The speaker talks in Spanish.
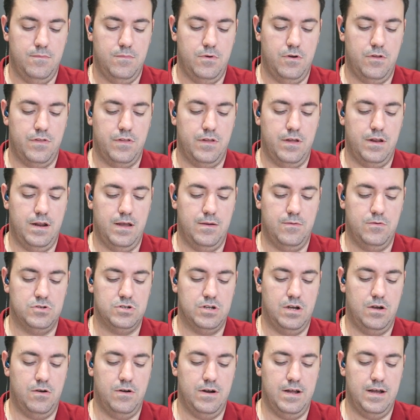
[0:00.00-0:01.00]

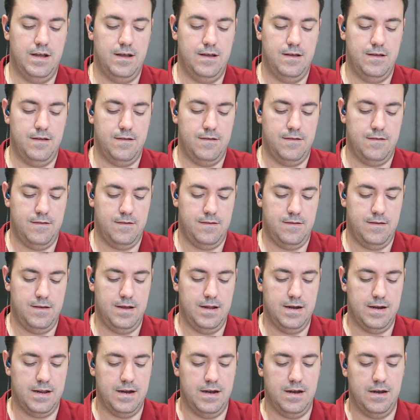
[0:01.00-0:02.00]
Procederíamos ahora
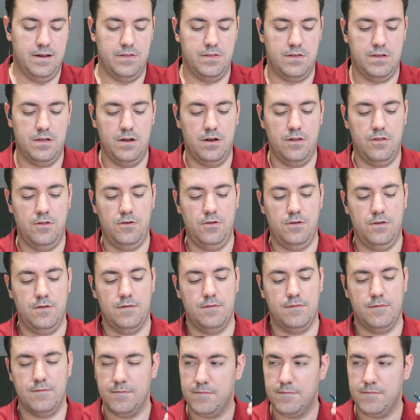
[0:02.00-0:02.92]
al canal izquierdo.